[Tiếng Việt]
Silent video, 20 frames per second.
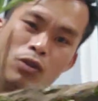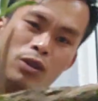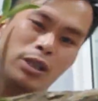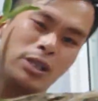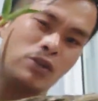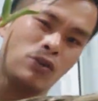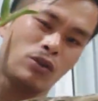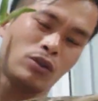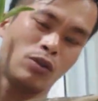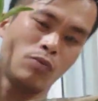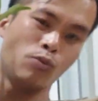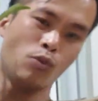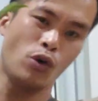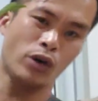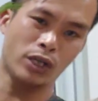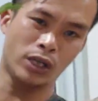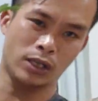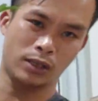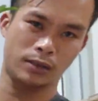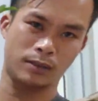có khi còn không
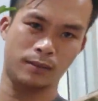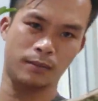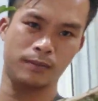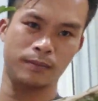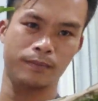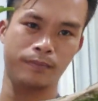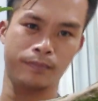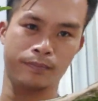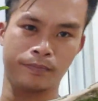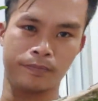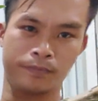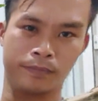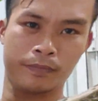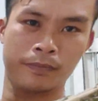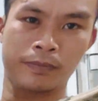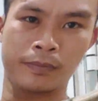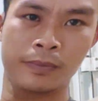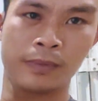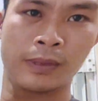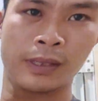mua được
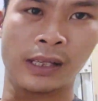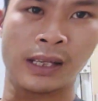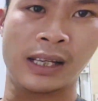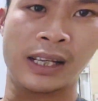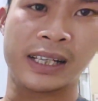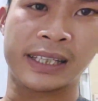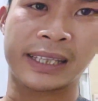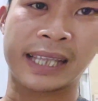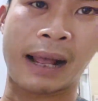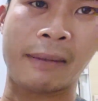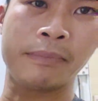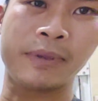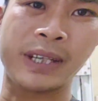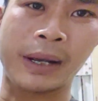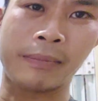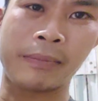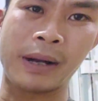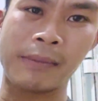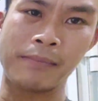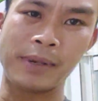
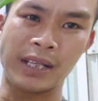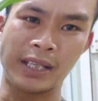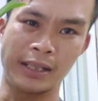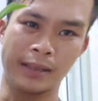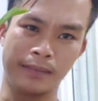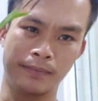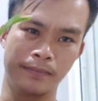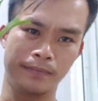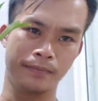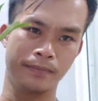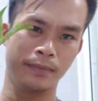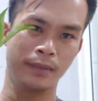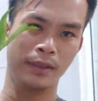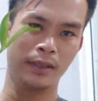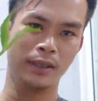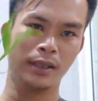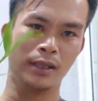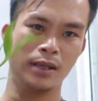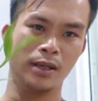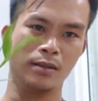850 nghìn
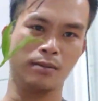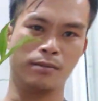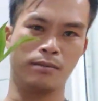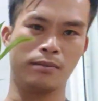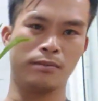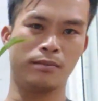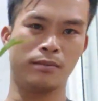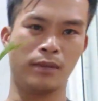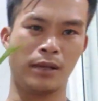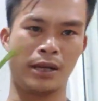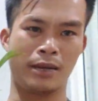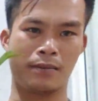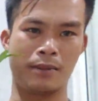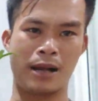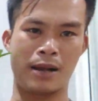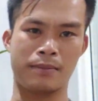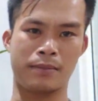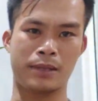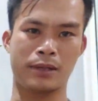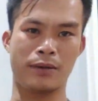em
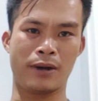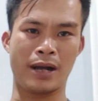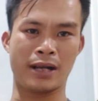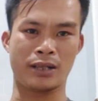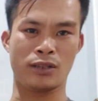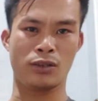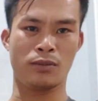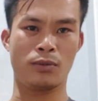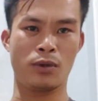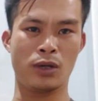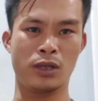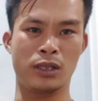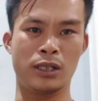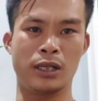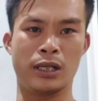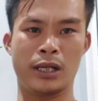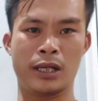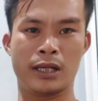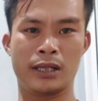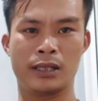làm kiểu ảnh cho mọi
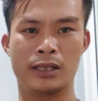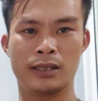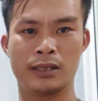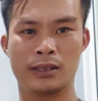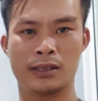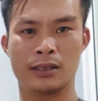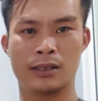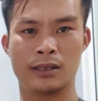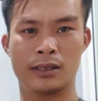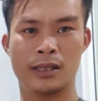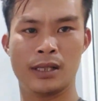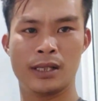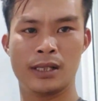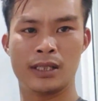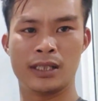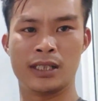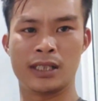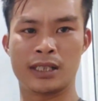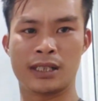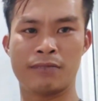người Đấy.
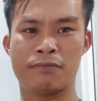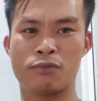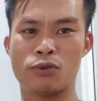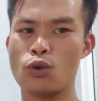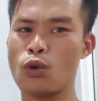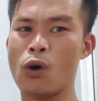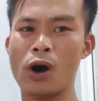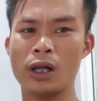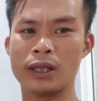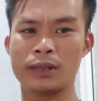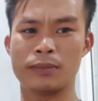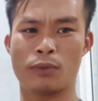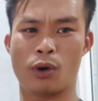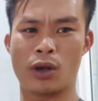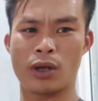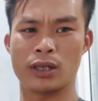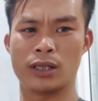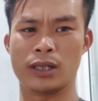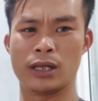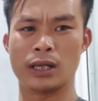nhìn cái lũa thì
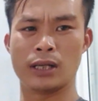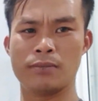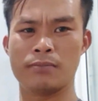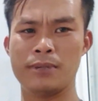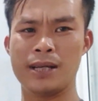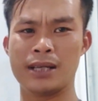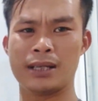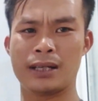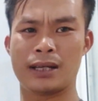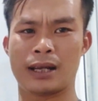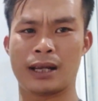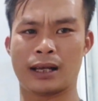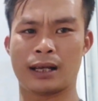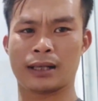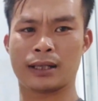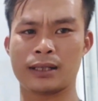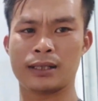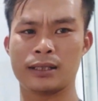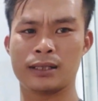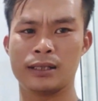mọi người cũng biết là
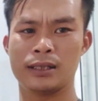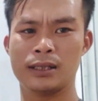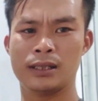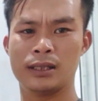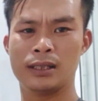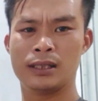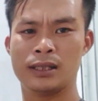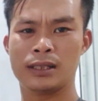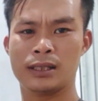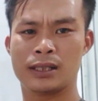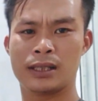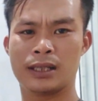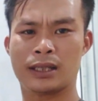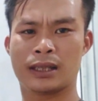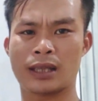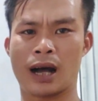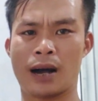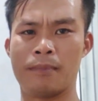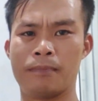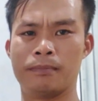cái cái
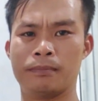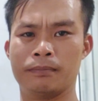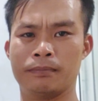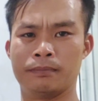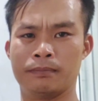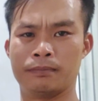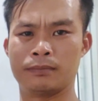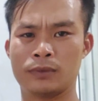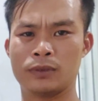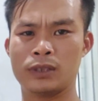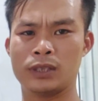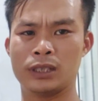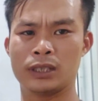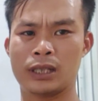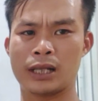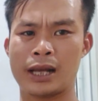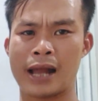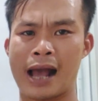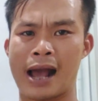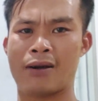tầm nó như
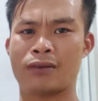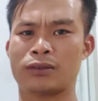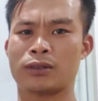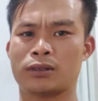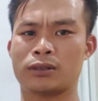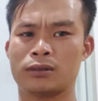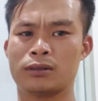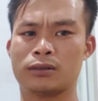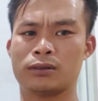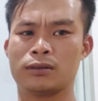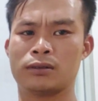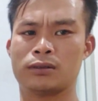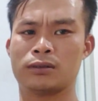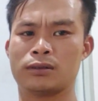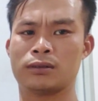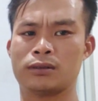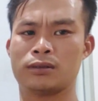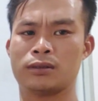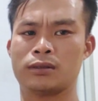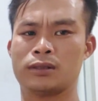thế nào rồi.
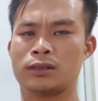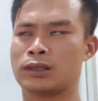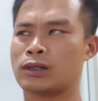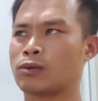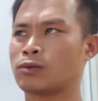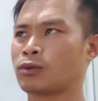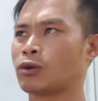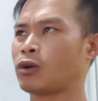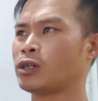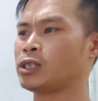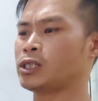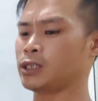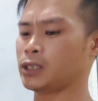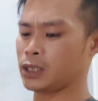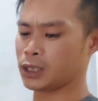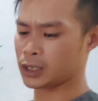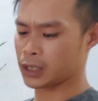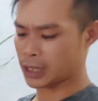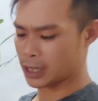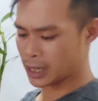không nói gì
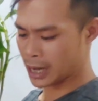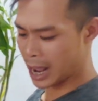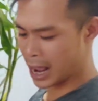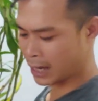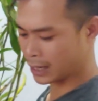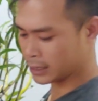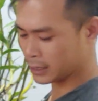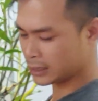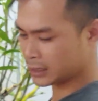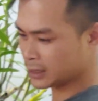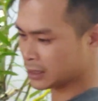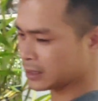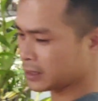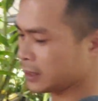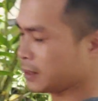đến cây lan nữa